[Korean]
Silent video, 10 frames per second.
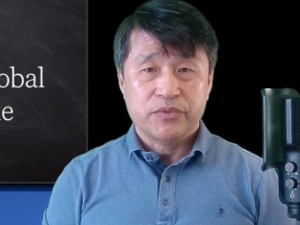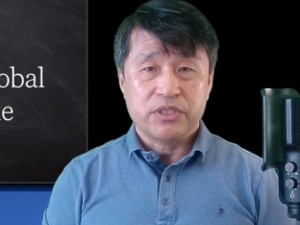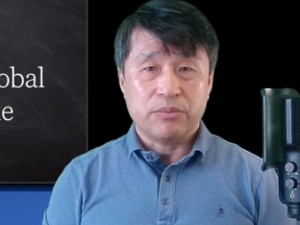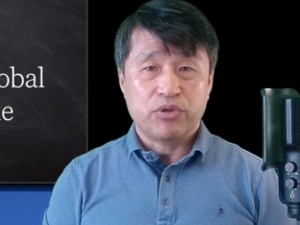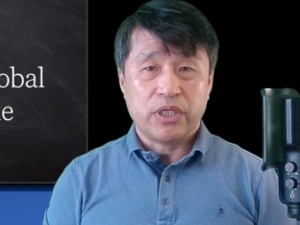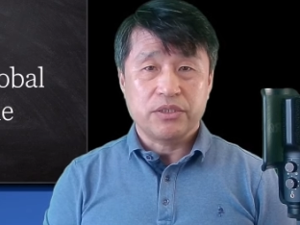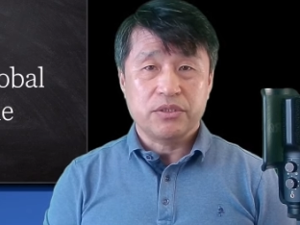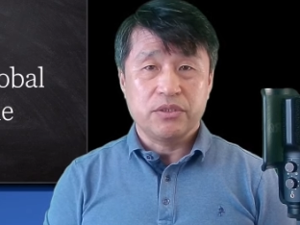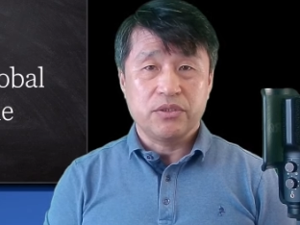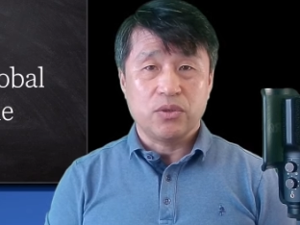자,
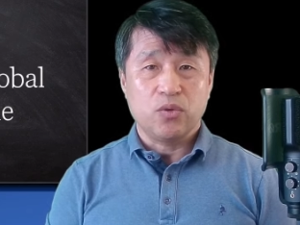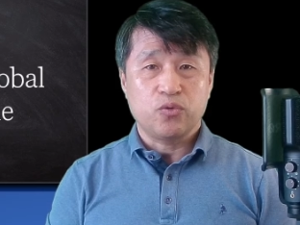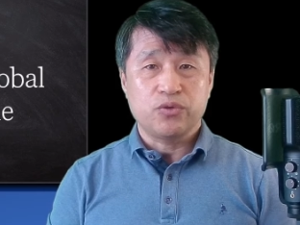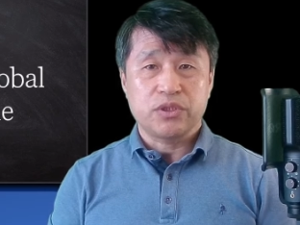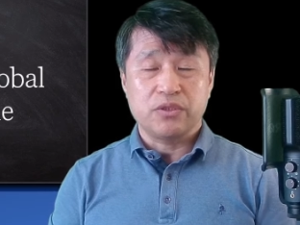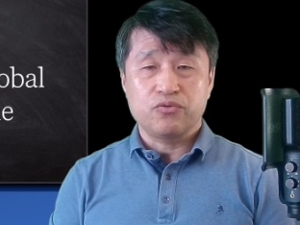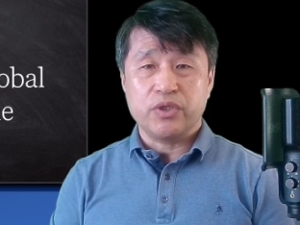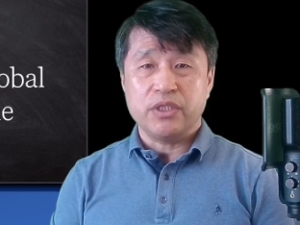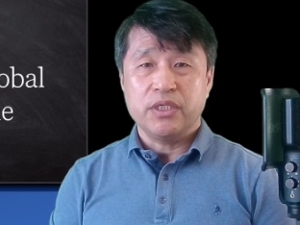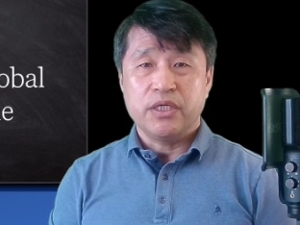프랑스인들로
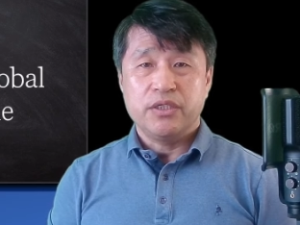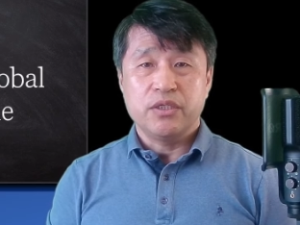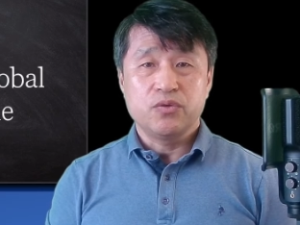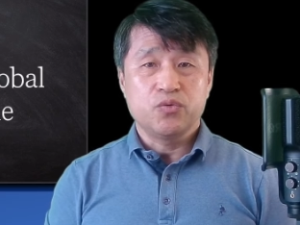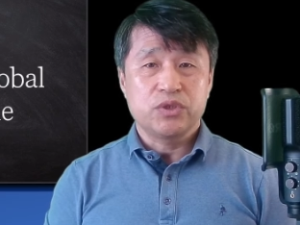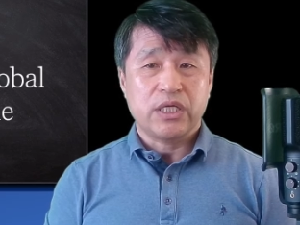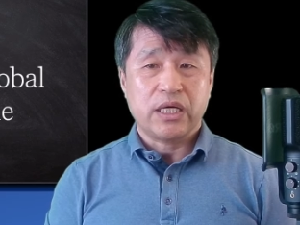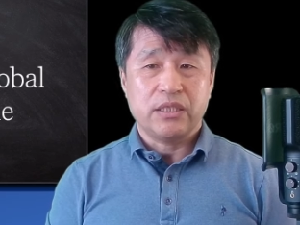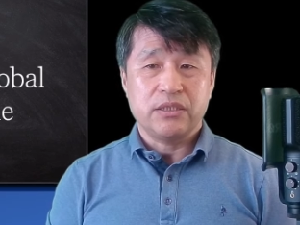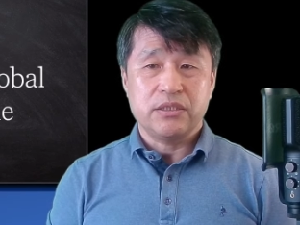구성된 연구자
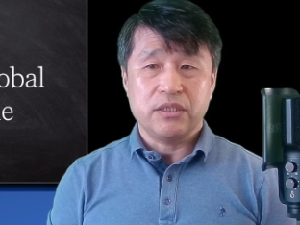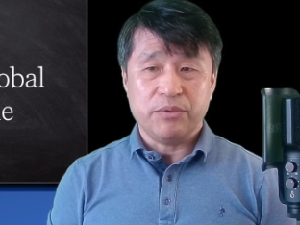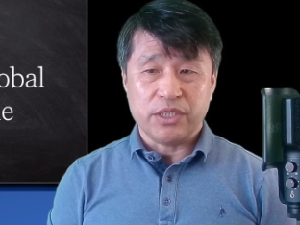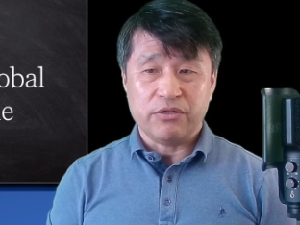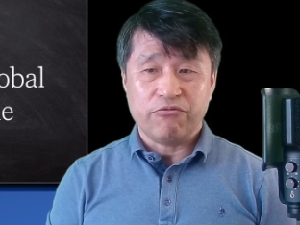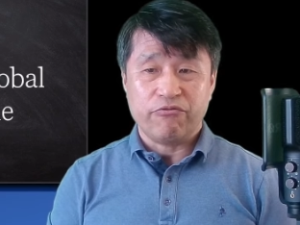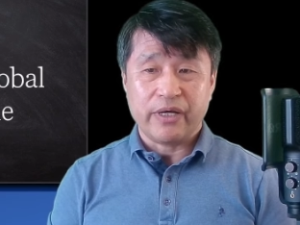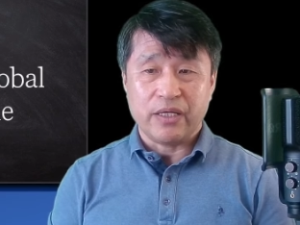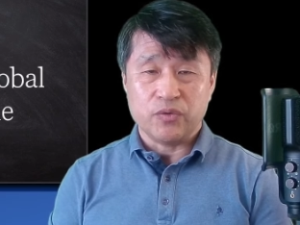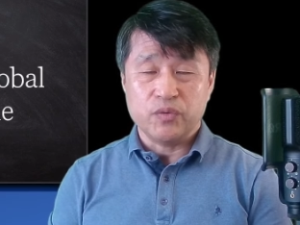한 팀이
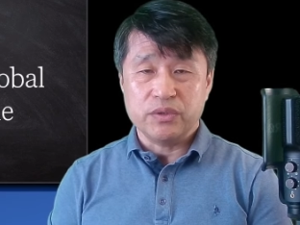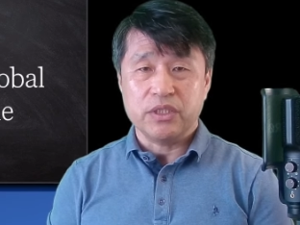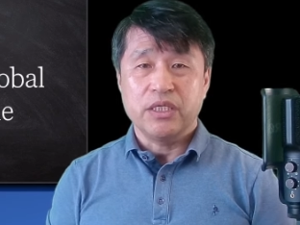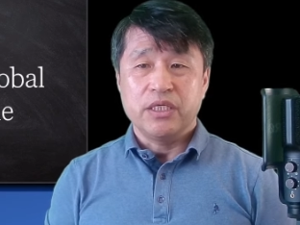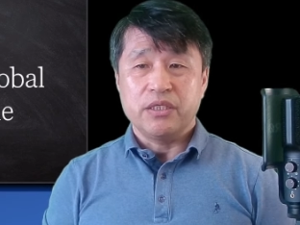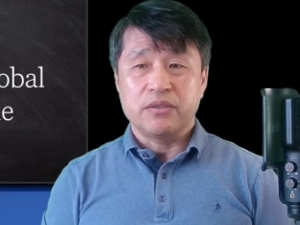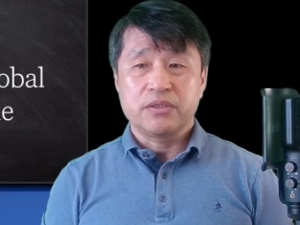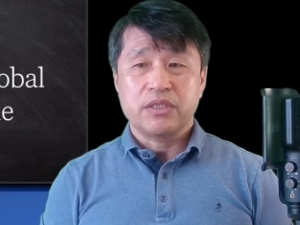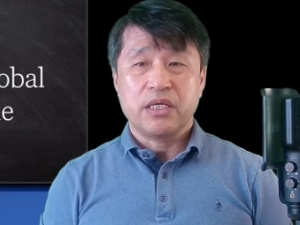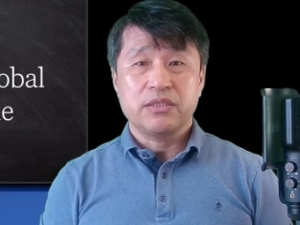found
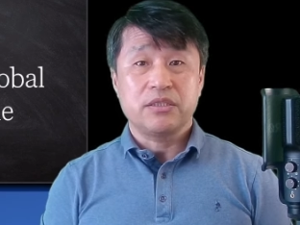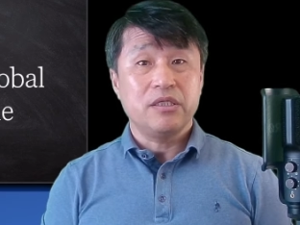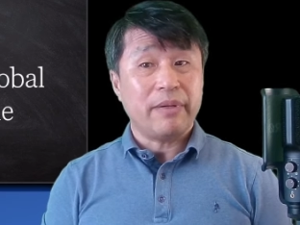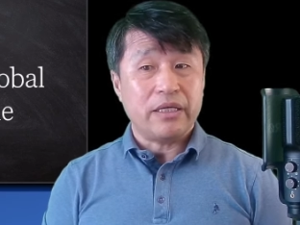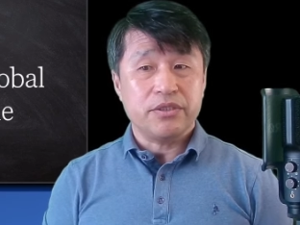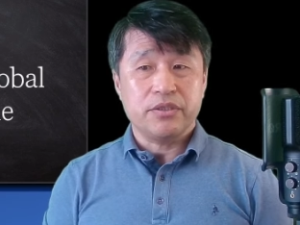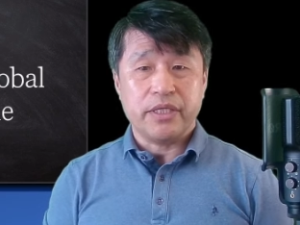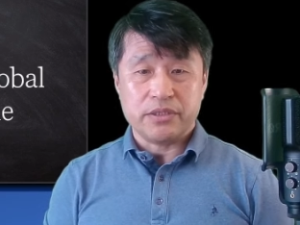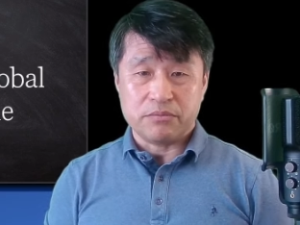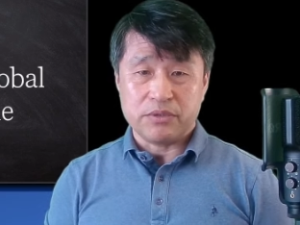이런 사실을
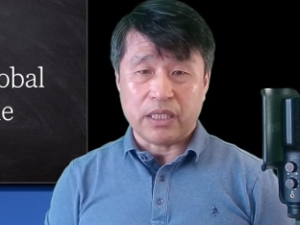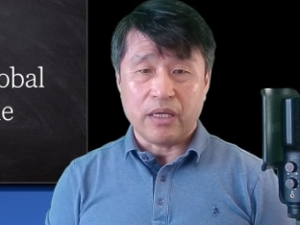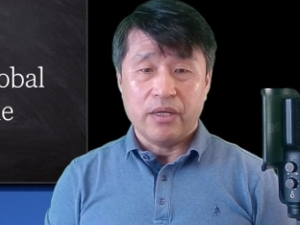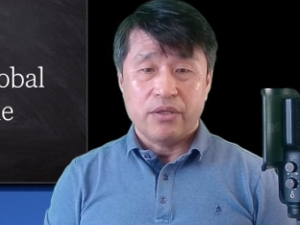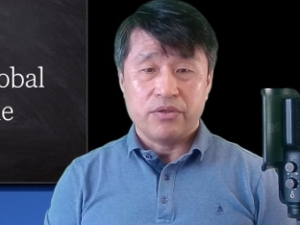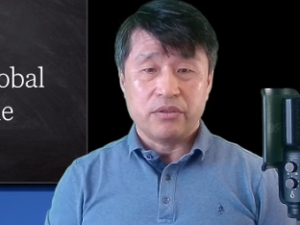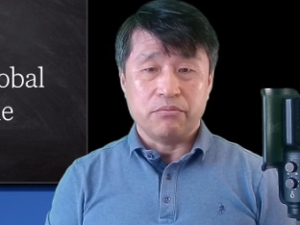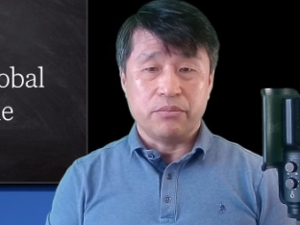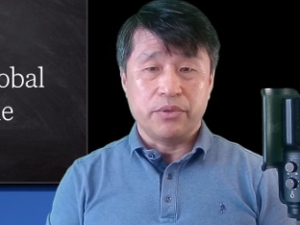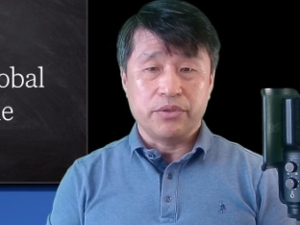밝혀냈습니다. That
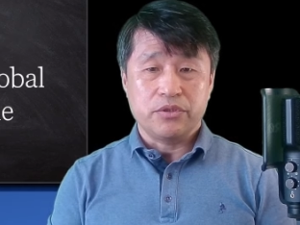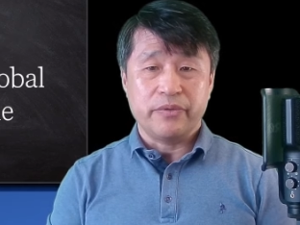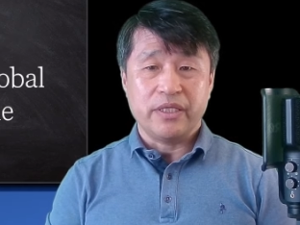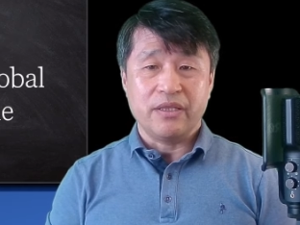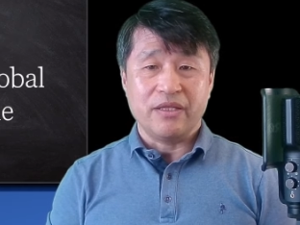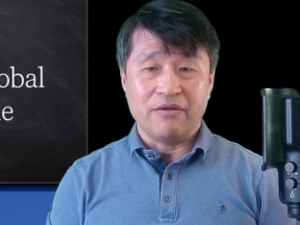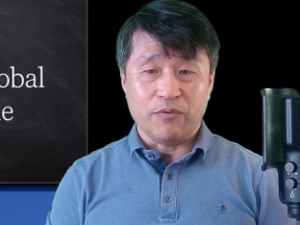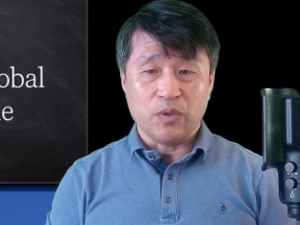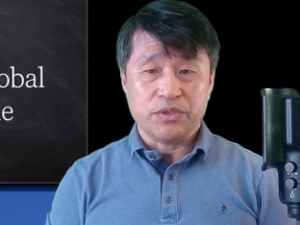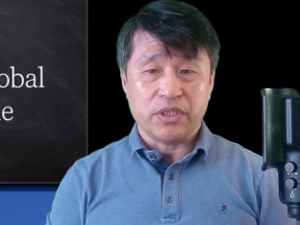mercury
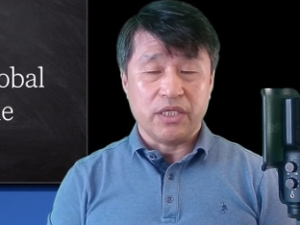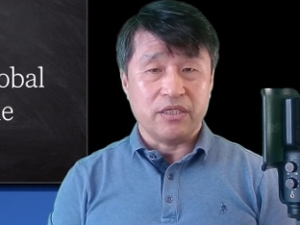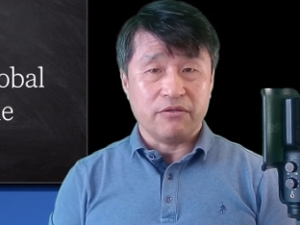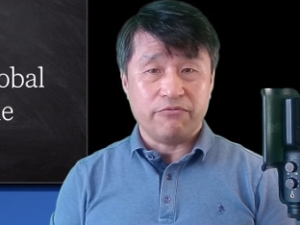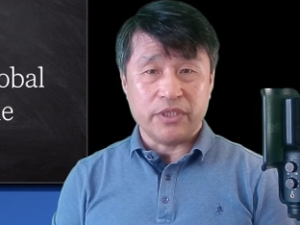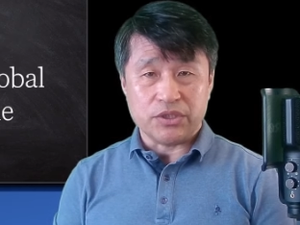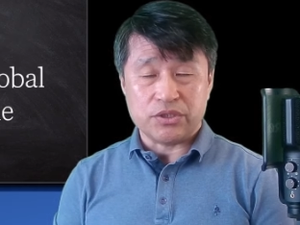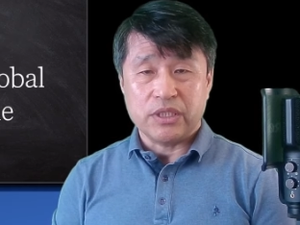levels in the fish.